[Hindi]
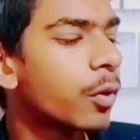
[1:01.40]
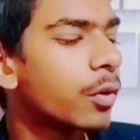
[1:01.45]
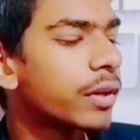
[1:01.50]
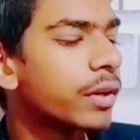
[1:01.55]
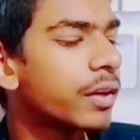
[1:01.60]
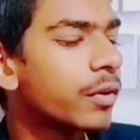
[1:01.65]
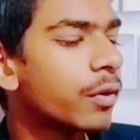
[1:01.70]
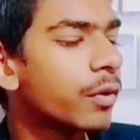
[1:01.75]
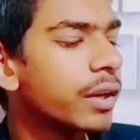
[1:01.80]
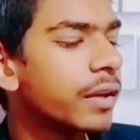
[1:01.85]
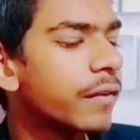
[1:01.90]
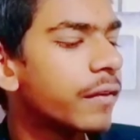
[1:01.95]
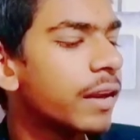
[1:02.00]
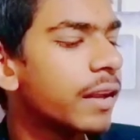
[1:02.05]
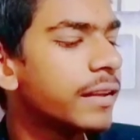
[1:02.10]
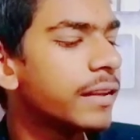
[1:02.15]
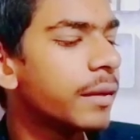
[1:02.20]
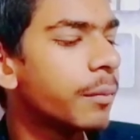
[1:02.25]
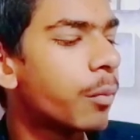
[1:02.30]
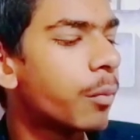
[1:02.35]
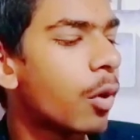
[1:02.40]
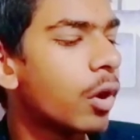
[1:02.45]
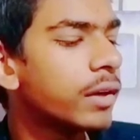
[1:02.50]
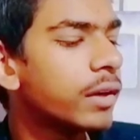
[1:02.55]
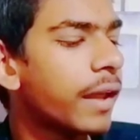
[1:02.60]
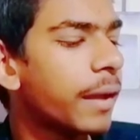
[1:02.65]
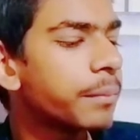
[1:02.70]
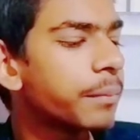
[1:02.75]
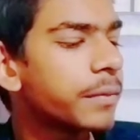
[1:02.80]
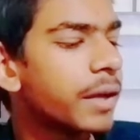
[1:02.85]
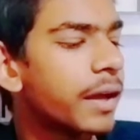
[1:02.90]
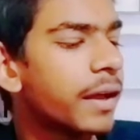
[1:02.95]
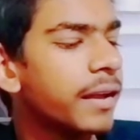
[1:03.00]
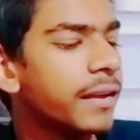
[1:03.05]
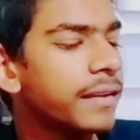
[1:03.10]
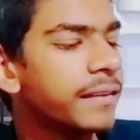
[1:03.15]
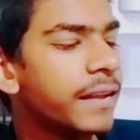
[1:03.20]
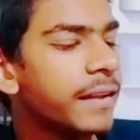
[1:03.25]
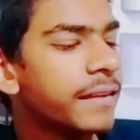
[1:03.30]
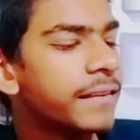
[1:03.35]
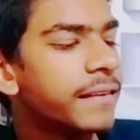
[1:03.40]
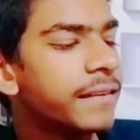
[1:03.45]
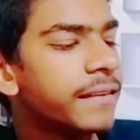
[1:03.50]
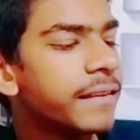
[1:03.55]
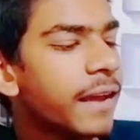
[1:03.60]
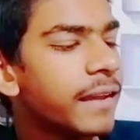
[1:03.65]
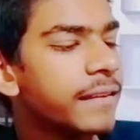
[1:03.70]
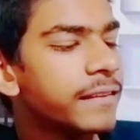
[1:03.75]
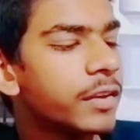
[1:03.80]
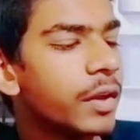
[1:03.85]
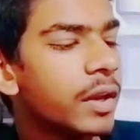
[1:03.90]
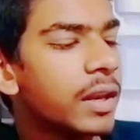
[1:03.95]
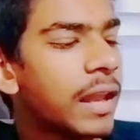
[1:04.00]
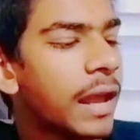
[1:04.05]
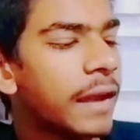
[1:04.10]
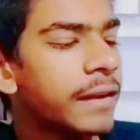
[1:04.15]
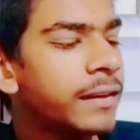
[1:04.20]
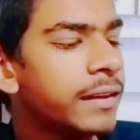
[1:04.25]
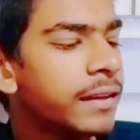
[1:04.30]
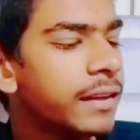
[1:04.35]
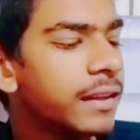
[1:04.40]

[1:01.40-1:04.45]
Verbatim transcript: रोटेट होने वाला ये बॉल टाइप का है ये इसी से कहीं जो है लाइट